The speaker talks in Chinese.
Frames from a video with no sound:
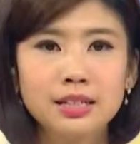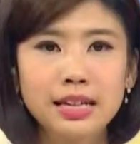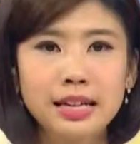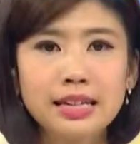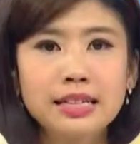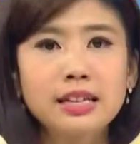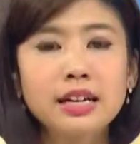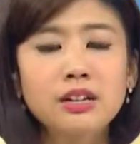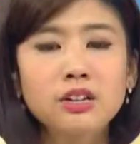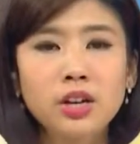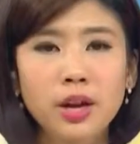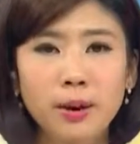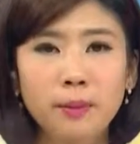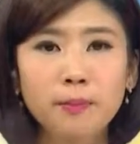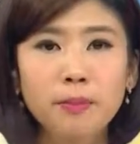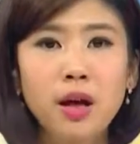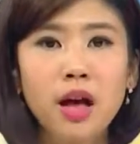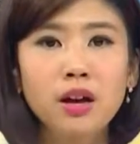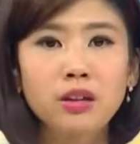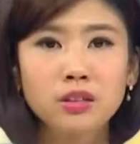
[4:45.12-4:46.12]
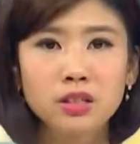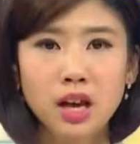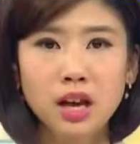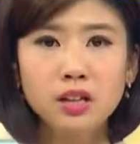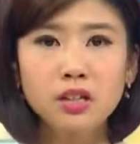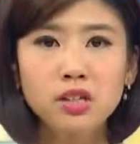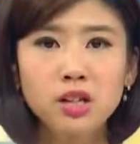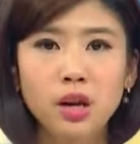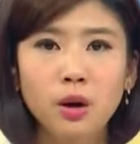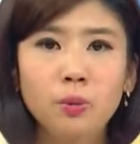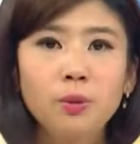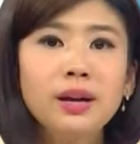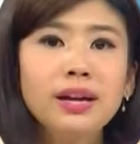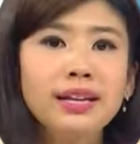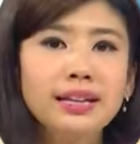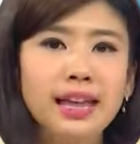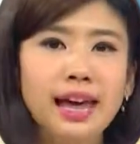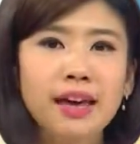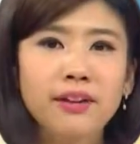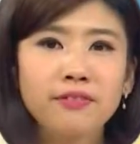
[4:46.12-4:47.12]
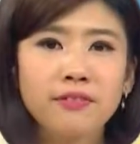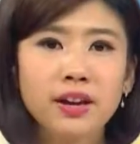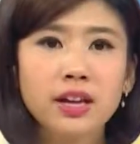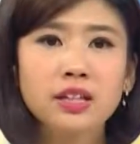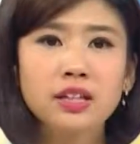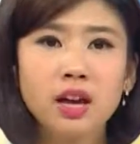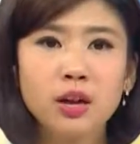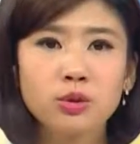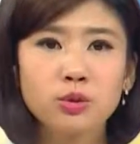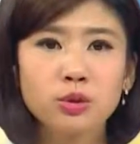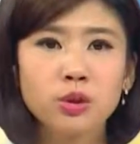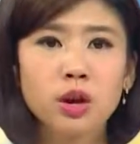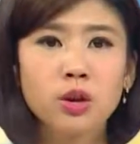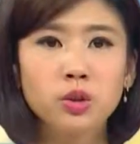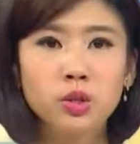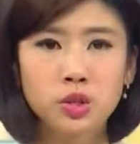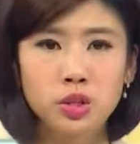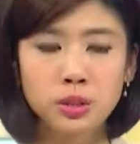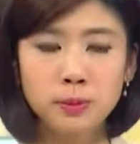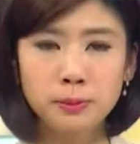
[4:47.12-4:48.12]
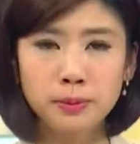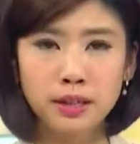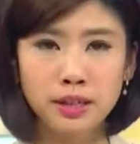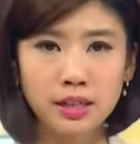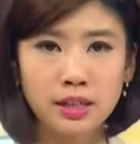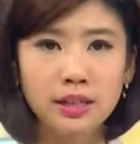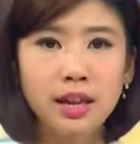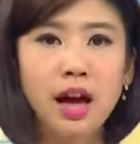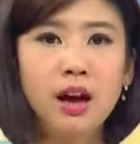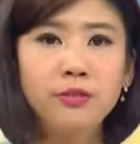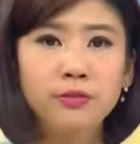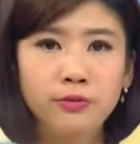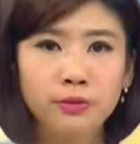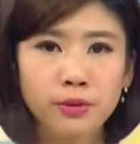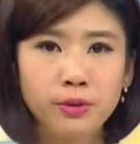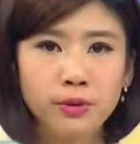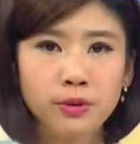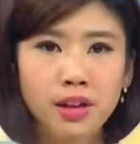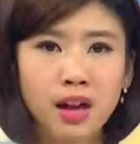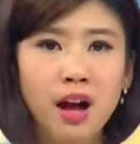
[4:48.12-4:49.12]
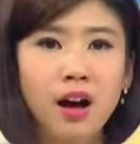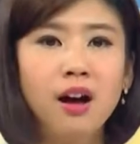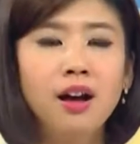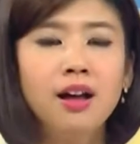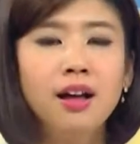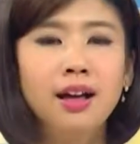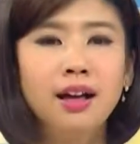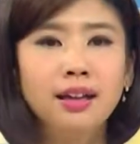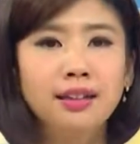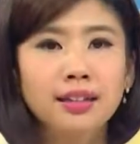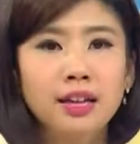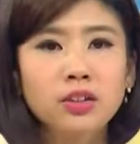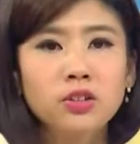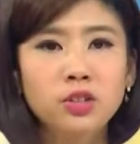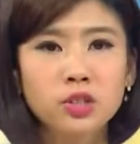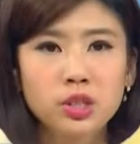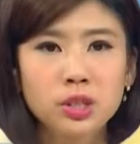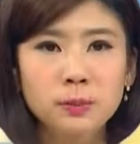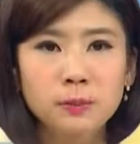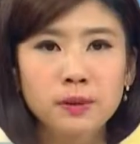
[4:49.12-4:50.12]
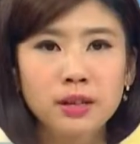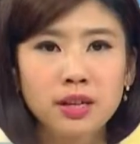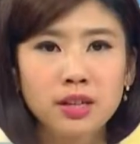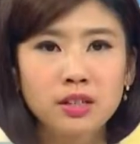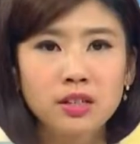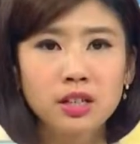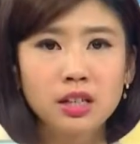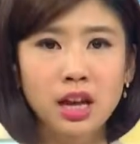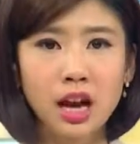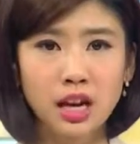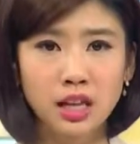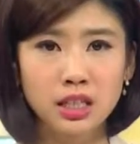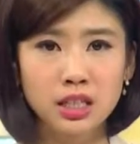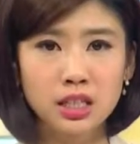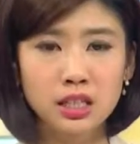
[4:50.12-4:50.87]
这些残暴伤者未来非常需要尸皮当敷料，但“尸皮”这两个